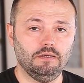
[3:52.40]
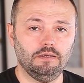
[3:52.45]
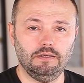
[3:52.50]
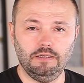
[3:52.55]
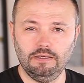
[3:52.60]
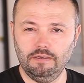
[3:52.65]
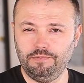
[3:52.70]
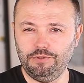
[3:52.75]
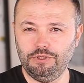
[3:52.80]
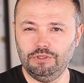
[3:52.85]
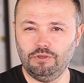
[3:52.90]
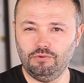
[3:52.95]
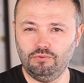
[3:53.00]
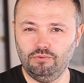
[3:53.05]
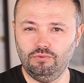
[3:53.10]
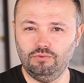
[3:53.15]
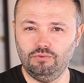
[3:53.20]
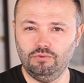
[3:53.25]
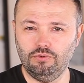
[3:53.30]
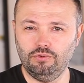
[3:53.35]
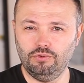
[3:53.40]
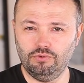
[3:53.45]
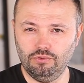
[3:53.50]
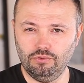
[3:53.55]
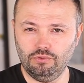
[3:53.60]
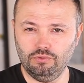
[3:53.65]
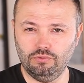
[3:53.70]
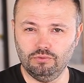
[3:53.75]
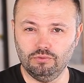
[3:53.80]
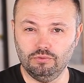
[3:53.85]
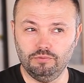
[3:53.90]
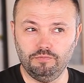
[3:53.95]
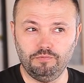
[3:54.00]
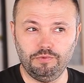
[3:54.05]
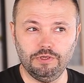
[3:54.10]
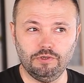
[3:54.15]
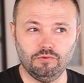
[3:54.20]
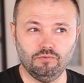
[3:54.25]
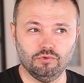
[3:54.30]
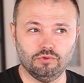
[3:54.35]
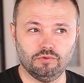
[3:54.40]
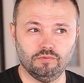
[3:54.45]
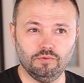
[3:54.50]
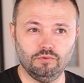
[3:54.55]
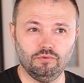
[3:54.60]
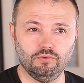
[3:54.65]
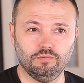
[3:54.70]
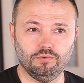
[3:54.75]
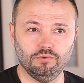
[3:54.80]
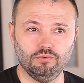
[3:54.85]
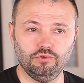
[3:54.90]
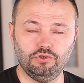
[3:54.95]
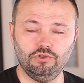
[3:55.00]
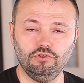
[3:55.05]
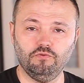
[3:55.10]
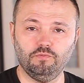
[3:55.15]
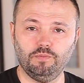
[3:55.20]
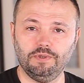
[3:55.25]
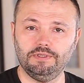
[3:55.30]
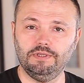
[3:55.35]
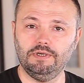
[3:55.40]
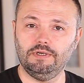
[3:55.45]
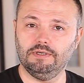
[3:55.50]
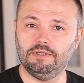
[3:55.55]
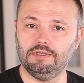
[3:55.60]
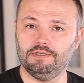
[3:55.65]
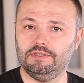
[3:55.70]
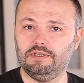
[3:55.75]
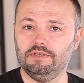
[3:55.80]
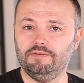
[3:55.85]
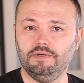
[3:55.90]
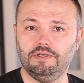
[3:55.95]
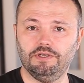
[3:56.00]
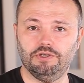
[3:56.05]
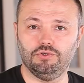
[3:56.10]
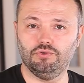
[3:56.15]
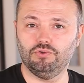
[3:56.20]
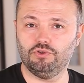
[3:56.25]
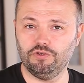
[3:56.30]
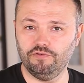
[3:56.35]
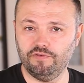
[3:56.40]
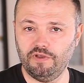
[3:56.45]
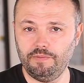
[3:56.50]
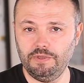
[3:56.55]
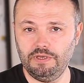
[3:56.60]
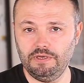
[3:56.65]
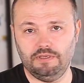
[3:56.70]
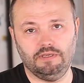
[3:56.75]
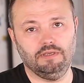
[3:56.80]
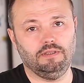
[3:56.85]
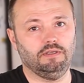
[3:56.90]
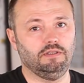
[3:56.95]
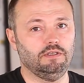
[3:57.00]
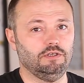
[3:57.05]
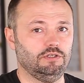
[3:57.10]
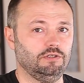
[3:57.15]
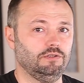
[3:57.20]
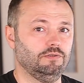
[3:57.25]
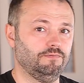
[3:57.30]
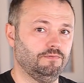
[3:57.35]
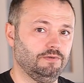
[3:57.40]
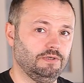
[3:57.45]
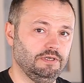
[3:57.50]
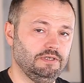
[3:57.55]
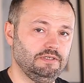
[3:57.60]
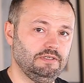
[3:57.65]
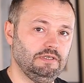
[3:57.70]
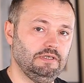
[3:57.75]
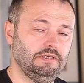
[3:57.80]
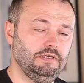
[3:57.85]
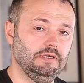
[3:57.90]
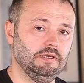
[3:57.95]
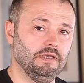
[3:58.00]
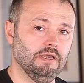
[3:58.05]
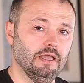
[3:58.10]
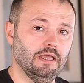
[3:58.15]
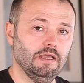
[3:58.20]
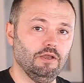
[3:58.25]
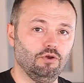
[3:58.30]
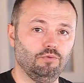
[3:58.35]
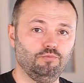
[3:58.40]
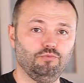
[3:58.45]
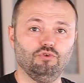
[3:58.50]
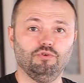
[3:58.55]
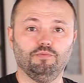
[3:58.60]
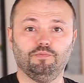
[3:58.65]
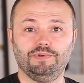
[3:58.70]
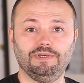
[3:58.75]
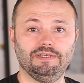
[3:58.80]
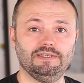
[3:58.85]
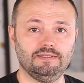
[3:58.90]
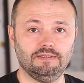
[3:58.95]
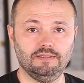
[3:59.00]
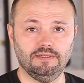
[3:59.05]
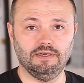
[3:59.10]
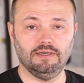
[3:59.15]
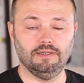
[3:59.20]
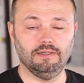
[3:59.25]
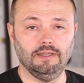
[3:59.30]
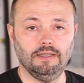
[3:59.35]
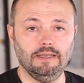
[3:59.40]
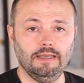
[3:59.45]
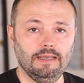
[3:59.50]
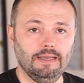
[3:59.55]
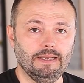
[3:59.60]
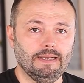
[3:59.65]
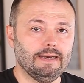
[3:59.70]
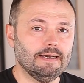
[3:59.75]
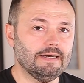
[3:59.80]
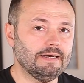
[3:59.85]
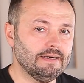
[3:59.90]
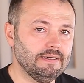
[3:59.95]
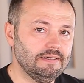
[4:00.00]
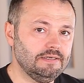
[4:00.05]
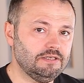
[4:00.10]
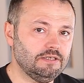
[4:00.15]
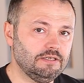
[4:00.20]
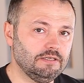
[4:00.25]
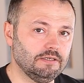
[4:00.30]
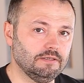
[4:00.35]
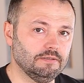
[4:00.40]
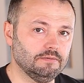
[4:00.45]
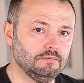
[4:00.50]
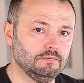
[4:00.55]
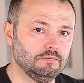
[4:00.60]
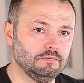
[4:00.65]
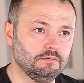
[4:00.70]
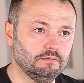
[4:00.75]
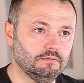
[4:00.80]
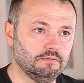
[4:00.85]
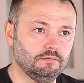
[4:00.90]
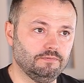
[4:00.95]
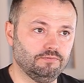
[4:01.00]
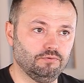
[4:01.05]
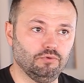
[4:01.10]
Я вообще такую терку первую свою получил в подарок от товарища. Он жил в Америке, я тогда жил в России, он мне ее прислал. Раньше в